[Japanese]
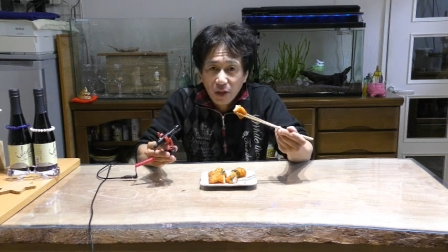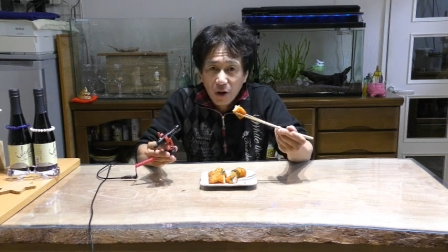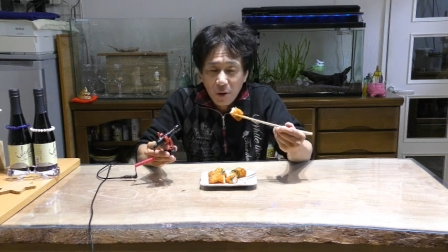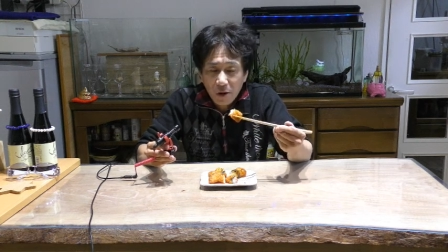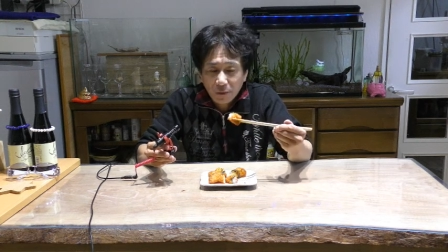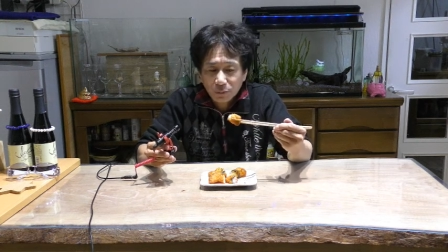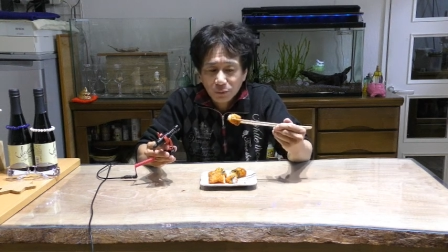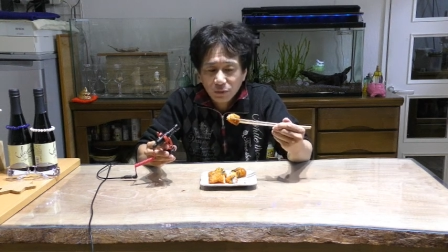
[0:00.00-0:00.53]
う
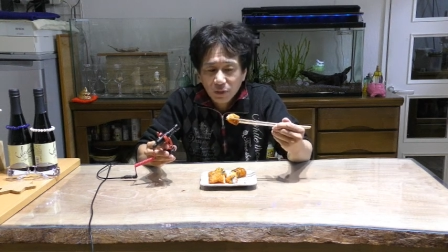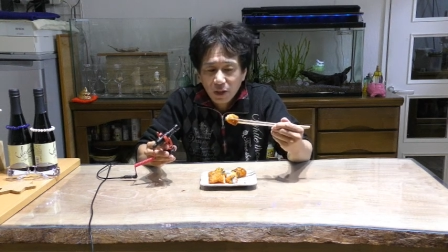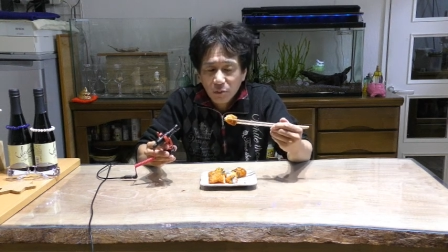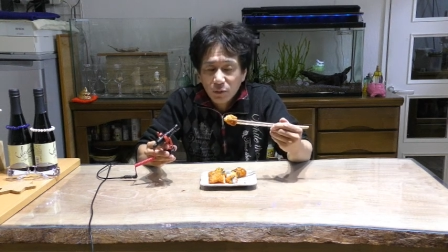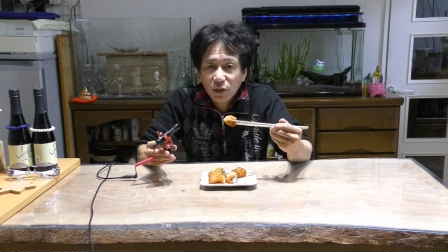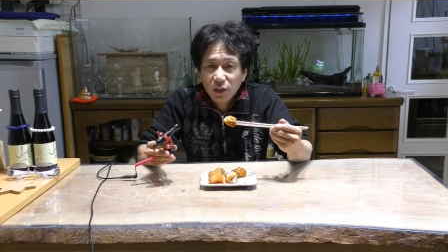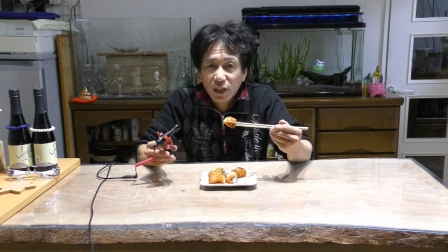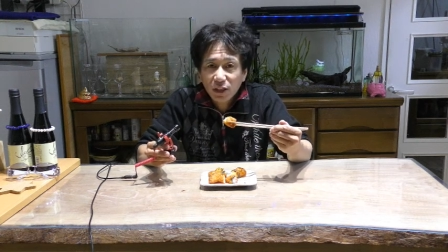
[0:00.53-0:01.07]
ん。
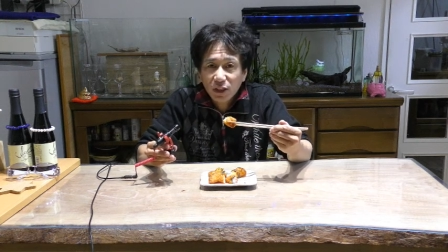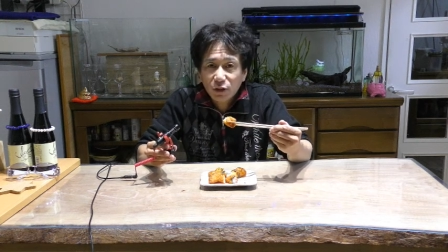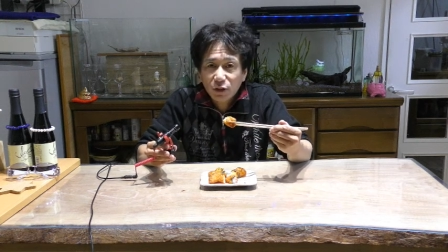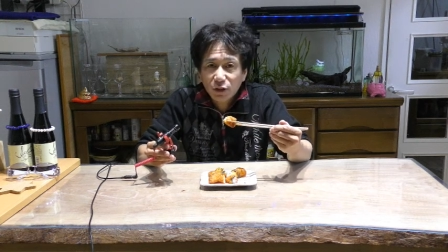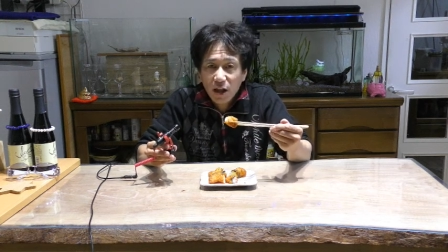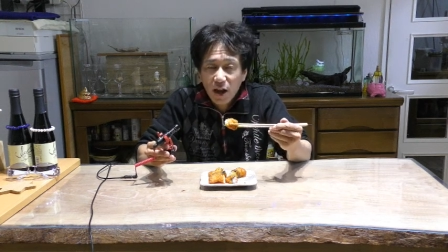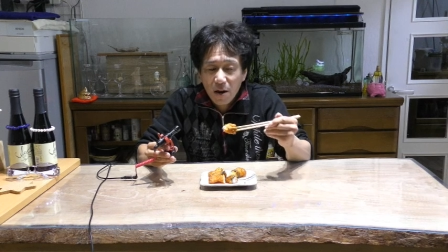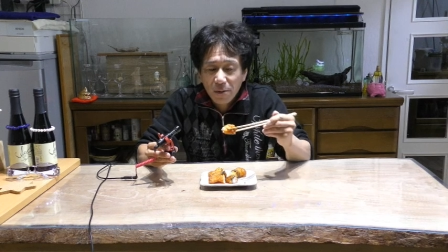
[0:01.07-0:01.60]
胸
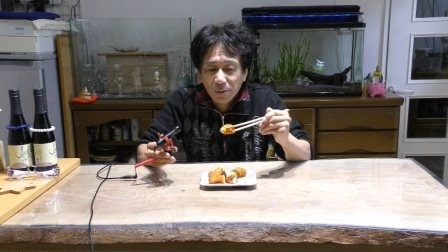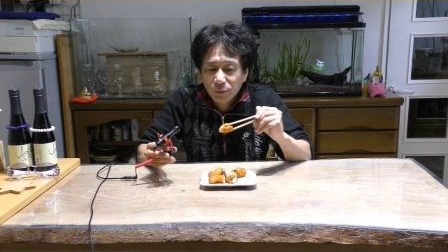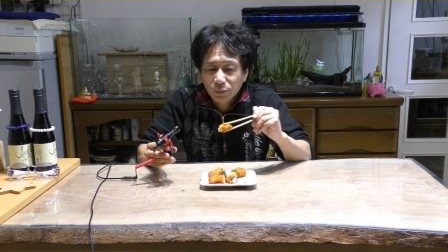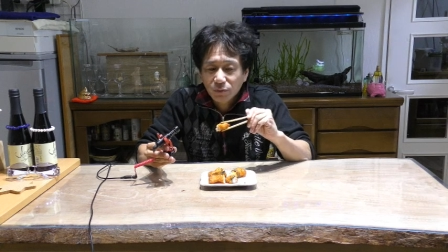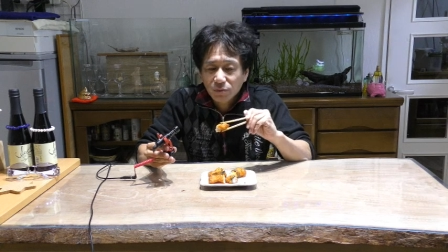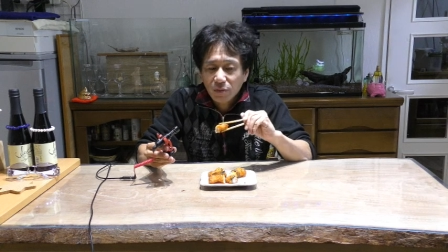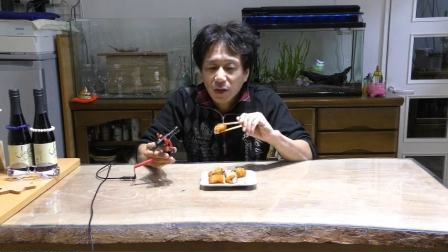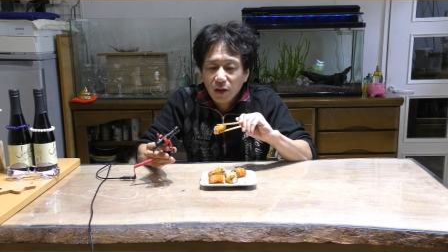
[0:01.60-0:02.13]
肉で、
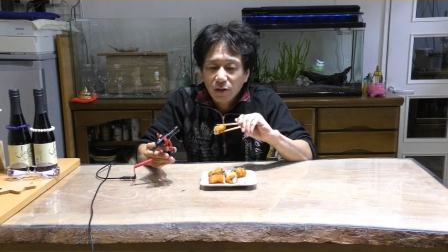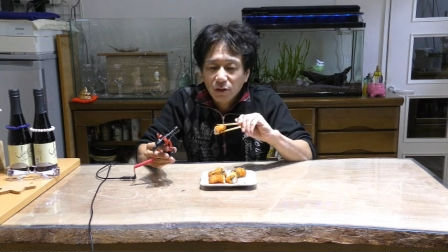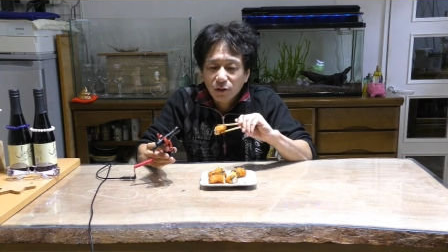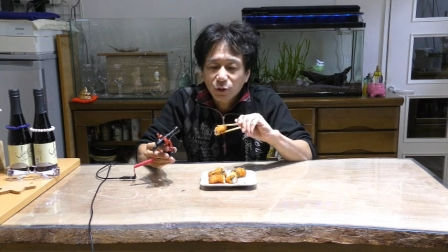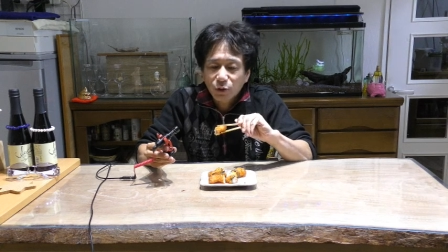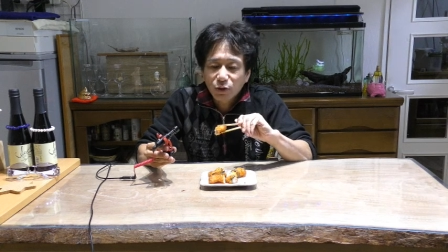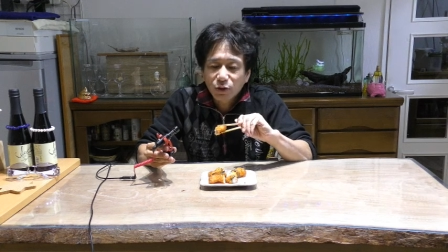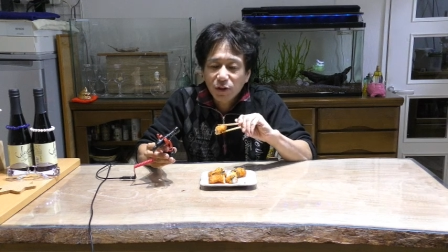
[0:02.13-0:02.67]

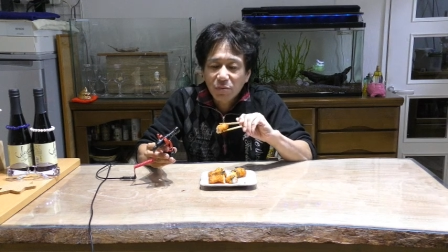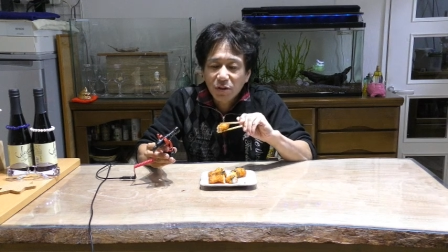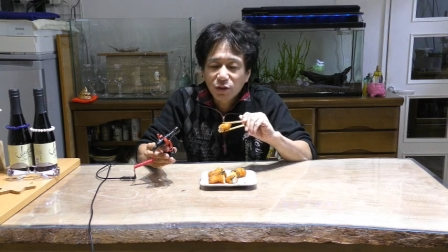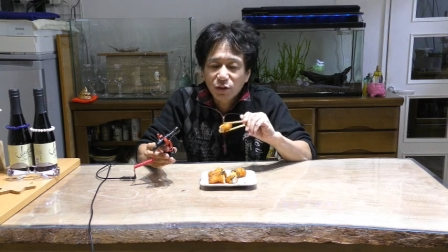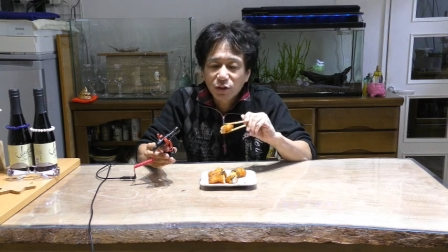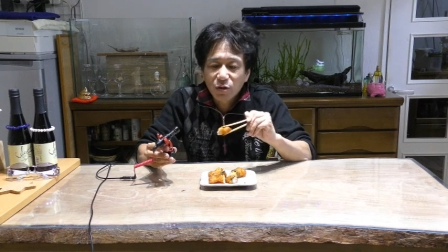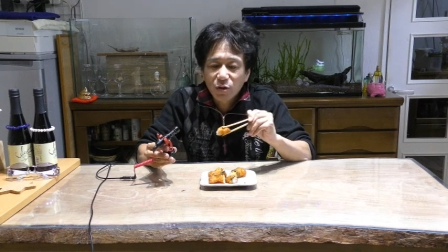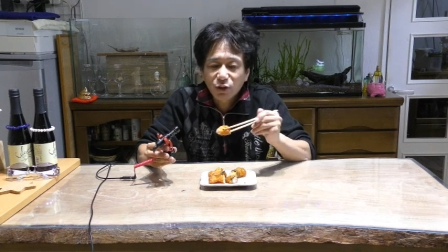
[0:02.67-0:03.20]
そして
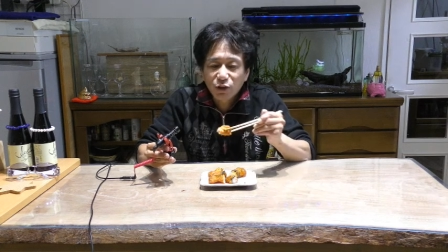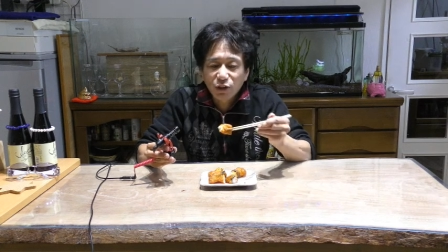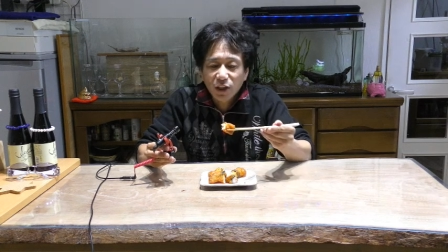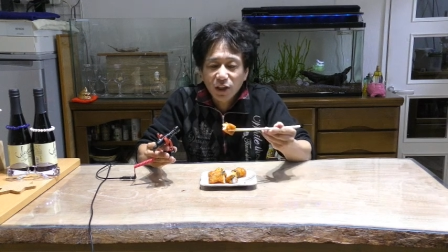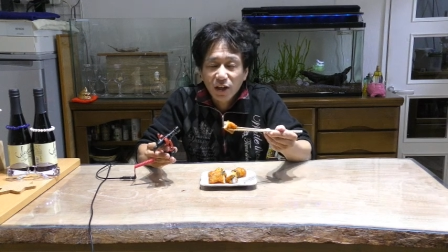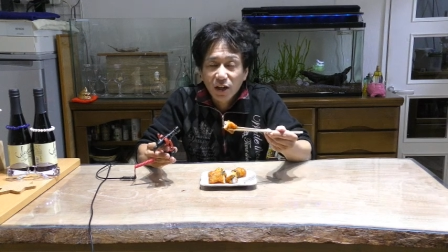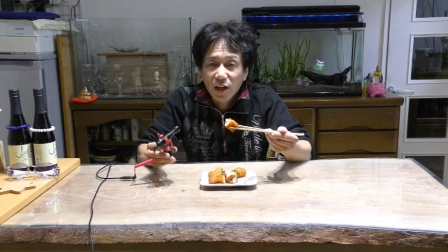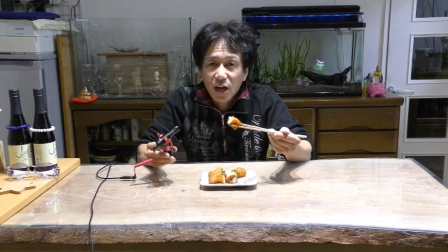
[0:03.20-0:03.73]
めっちゃ美味し
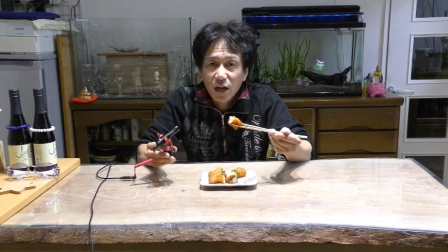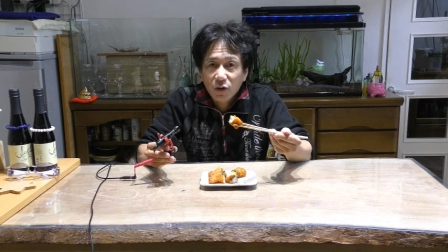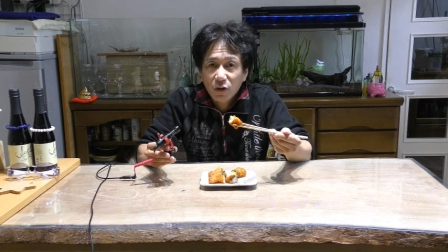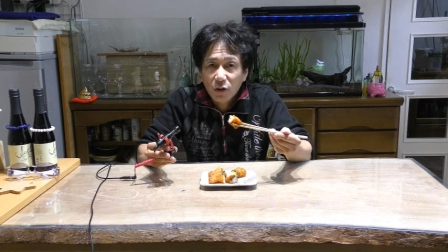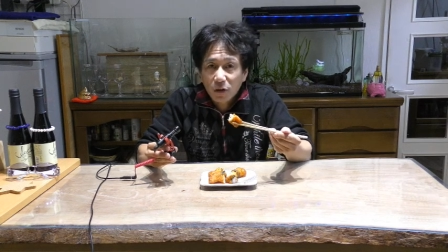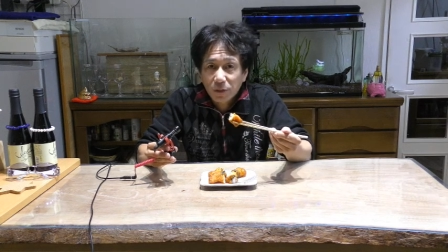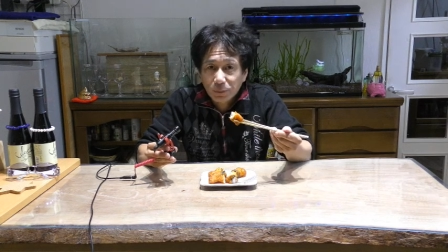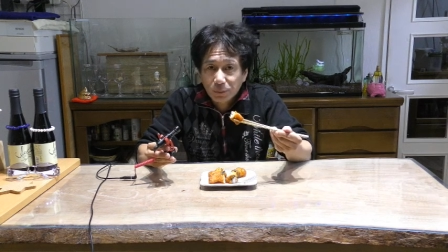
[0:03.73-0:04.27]
い。あ
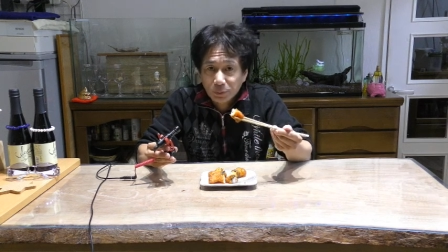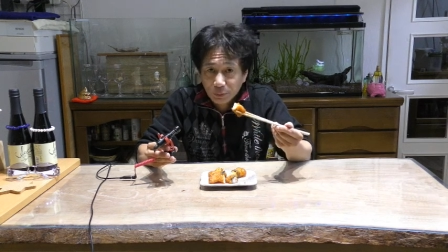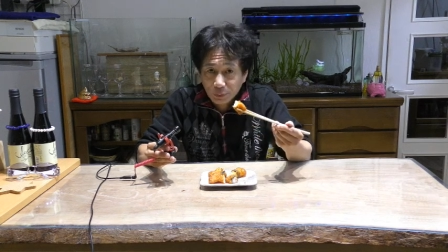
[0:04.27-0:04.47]
の、